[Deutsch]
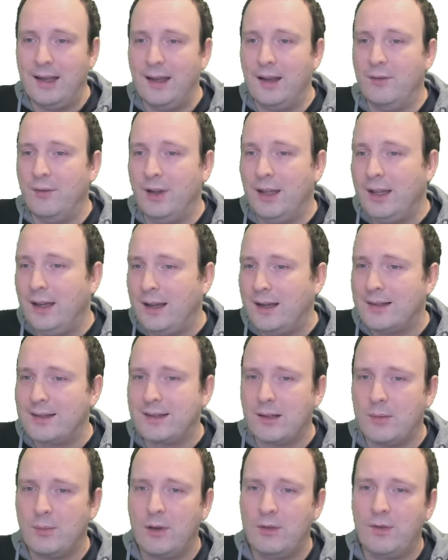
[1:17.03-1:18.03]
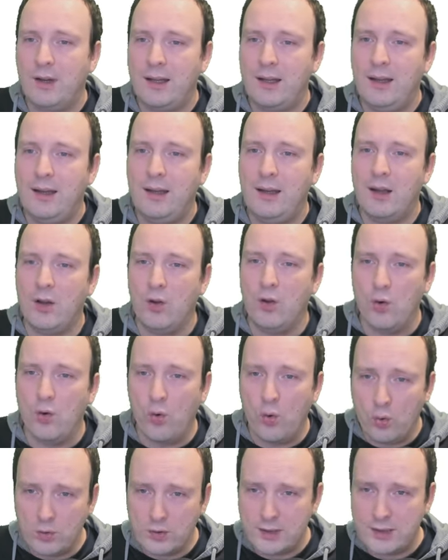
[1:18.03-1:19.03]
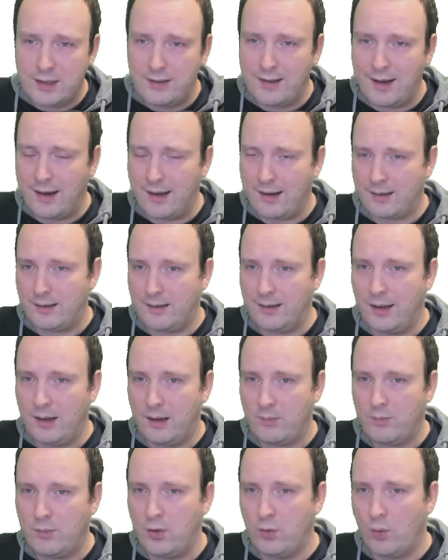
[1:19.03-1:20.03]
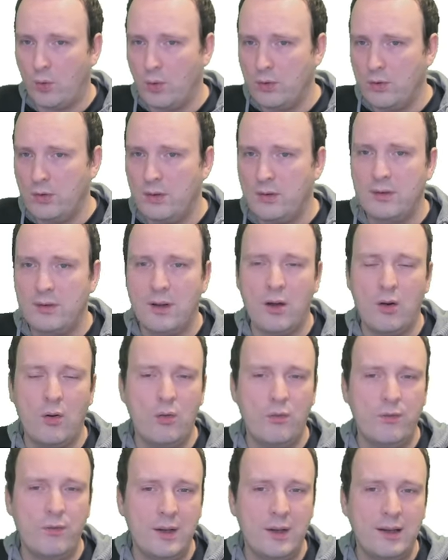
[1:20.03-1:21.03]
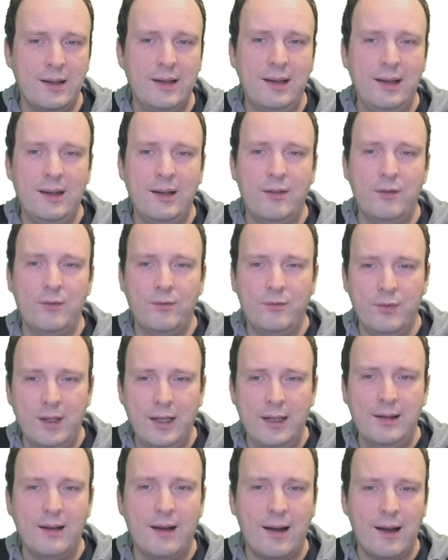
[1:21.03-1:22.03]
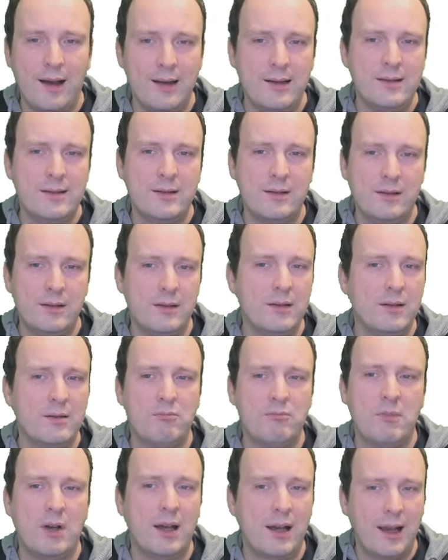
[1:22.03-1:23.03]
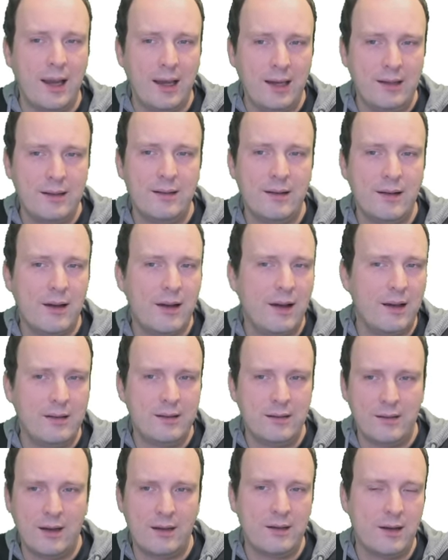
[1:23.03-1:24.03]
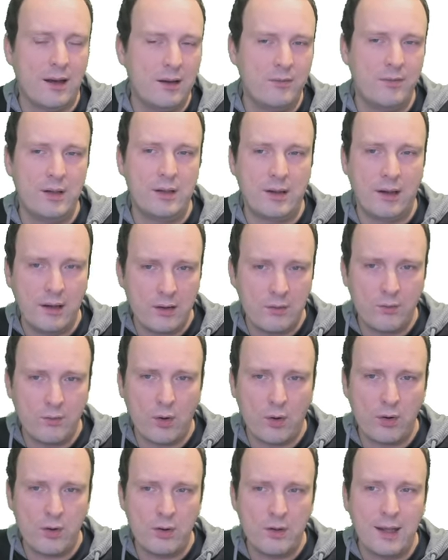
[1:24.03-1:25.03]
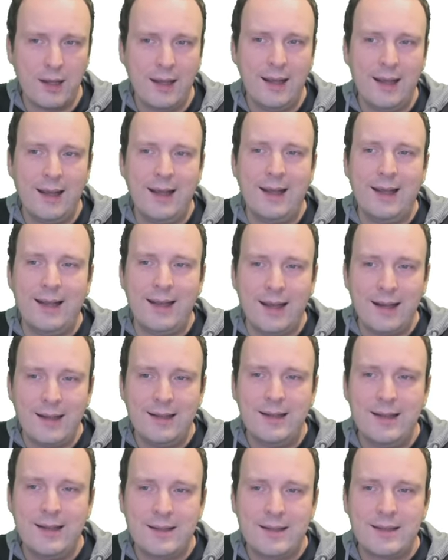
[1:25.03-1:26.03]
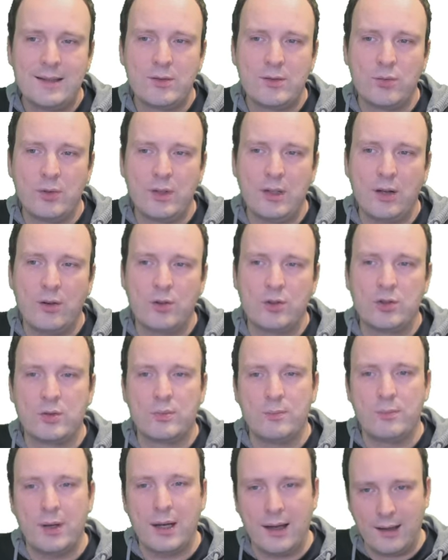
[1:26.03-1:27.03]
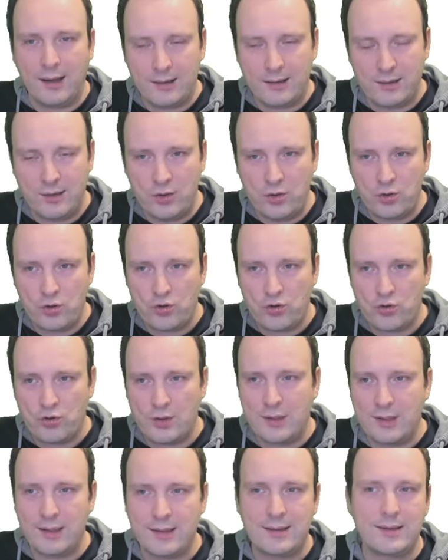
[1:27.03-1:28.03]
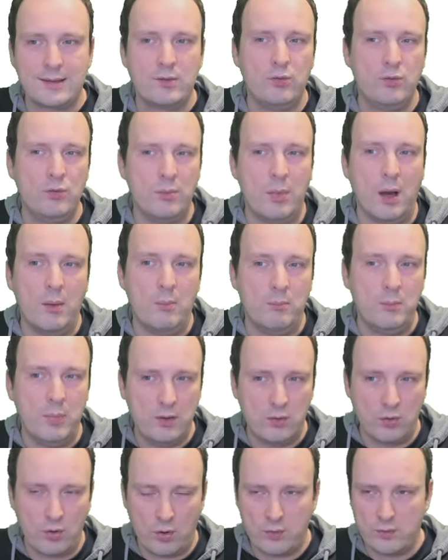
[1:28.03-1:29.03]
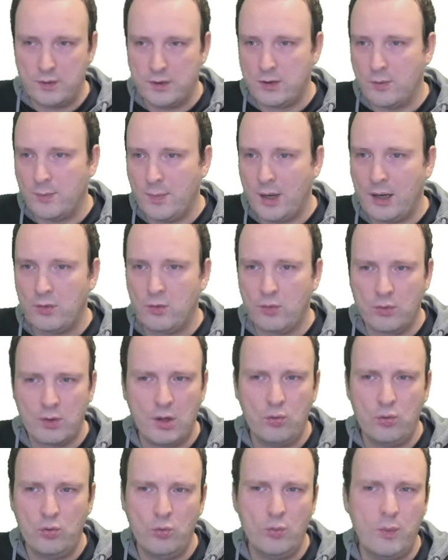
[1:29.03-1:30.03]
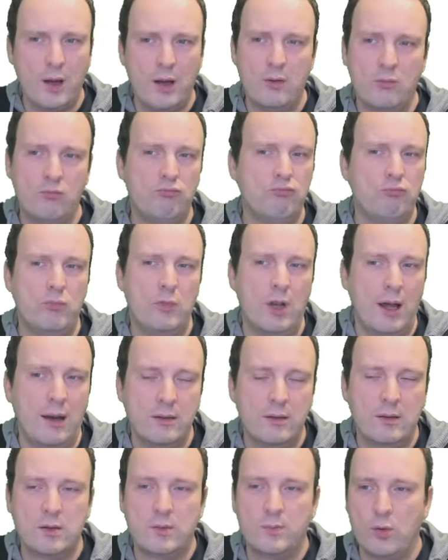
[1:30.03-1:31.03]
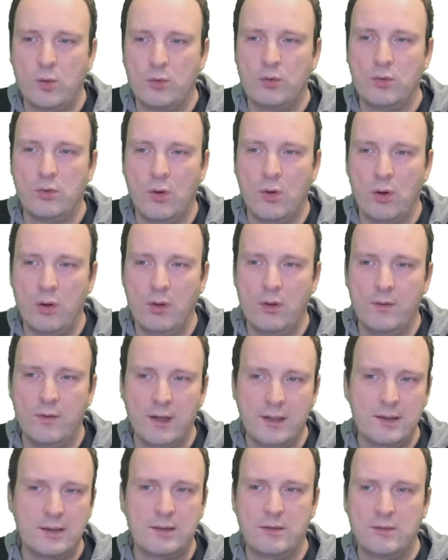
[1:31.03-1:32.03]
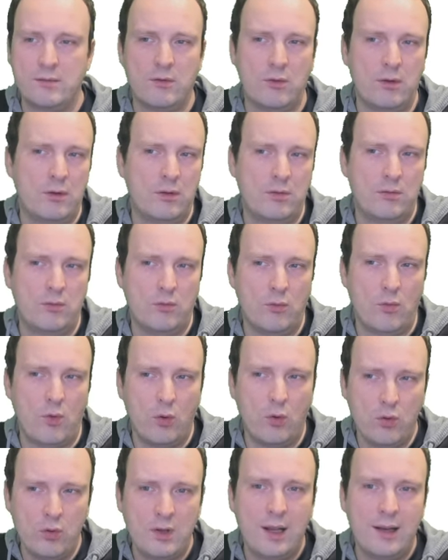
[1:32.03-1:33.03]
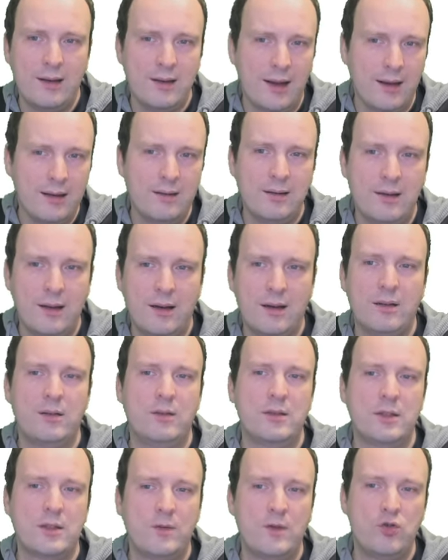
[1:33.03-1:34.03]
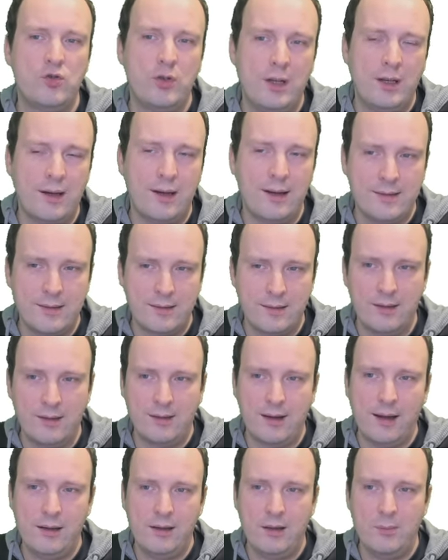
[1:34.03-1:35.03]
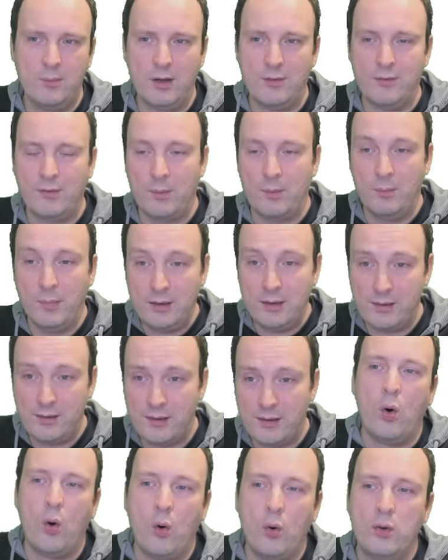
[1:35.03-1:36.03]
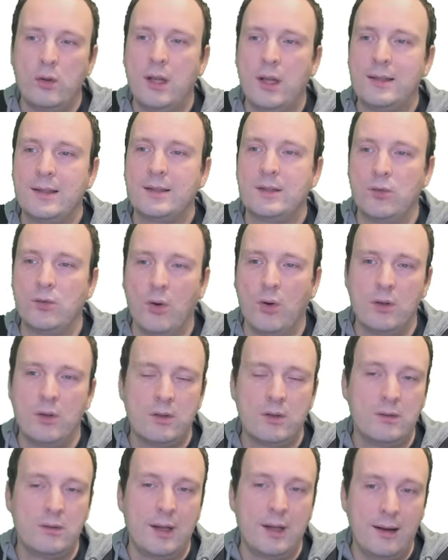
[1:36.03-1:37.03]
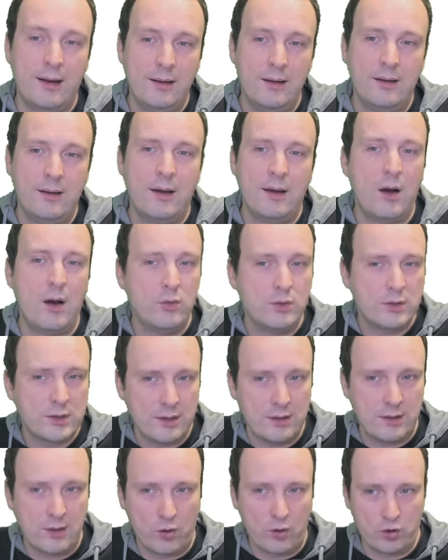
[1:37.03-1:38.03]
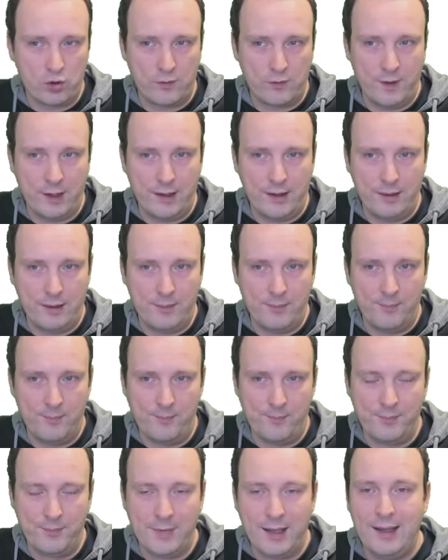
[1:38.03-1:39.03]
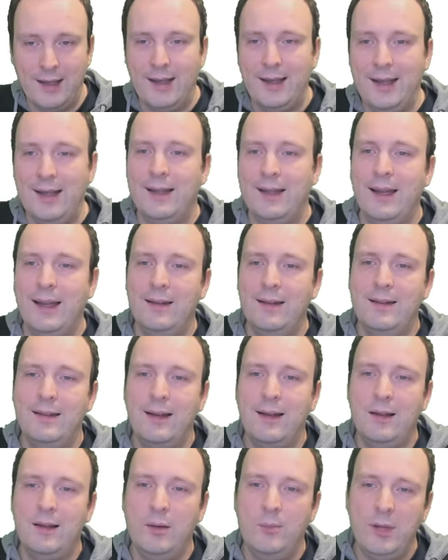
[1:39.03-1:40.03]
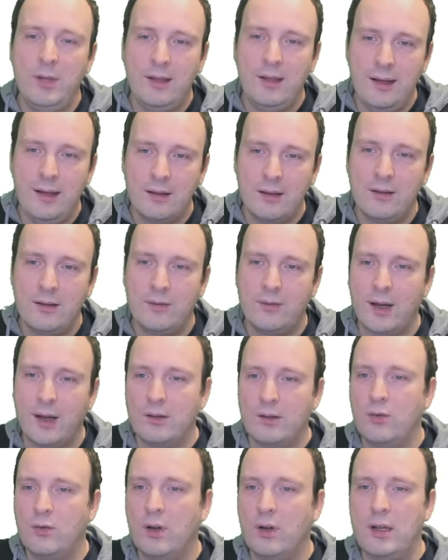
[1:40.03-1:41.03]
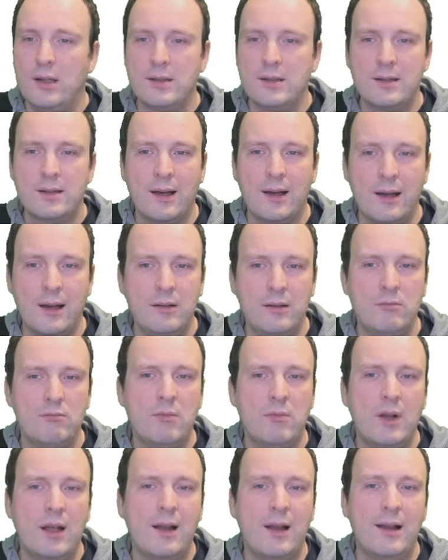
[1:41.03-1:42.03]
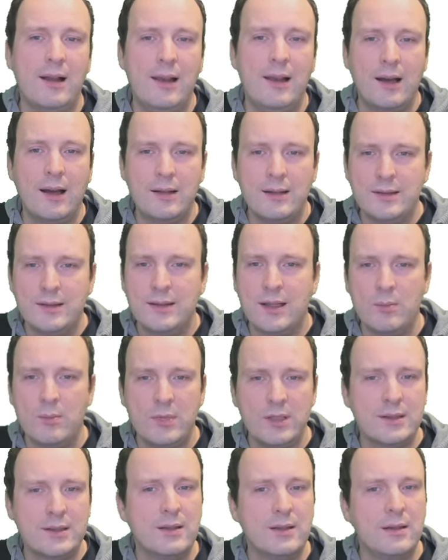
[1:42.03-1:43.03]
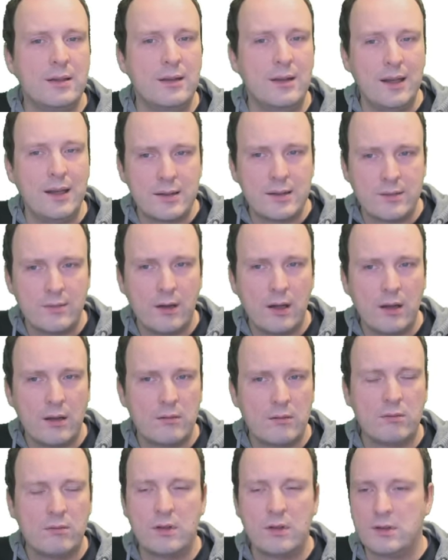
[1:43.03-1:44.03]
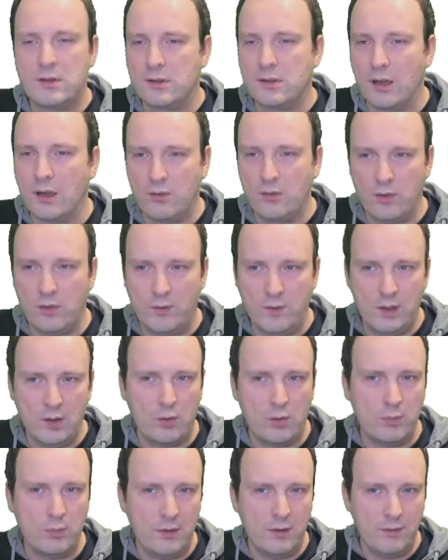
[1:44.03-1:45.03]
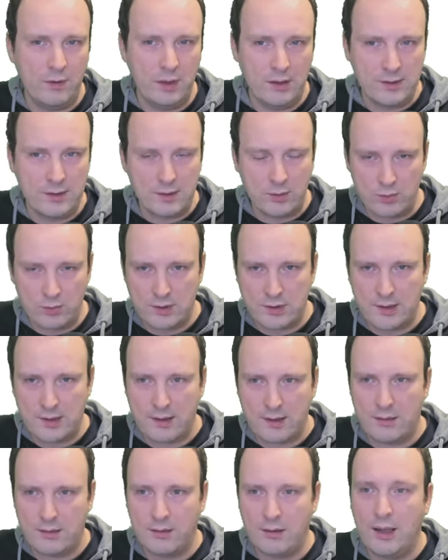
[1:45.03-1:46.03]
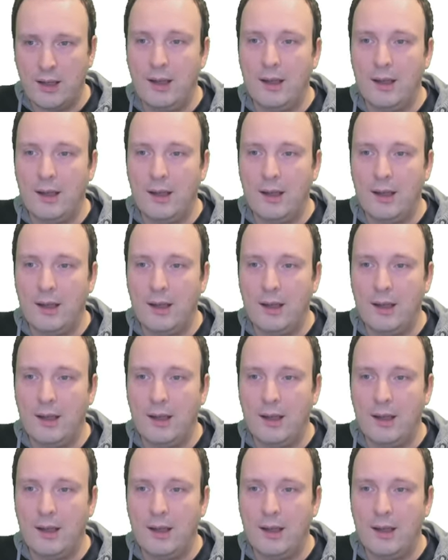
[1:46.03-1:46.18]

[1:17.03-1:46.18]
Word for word: Wenn ihr jetzt aber wirklich große Daten habt und auf wirklich viele einzelne Rechner eine Datei verteilen wollt, dann ist es durchaus praktisch, das über BitTorrent zu machen oder über ein anderes Protokoll, was äh, untereinander zwischen den einzelnen Teilnehmern vermittelt und dass dort Teile ausgetauscht werden. Denn der limitierende Faktor ist ein langsames Netzwerk. Das ist natürlich wiederum Definitionssache.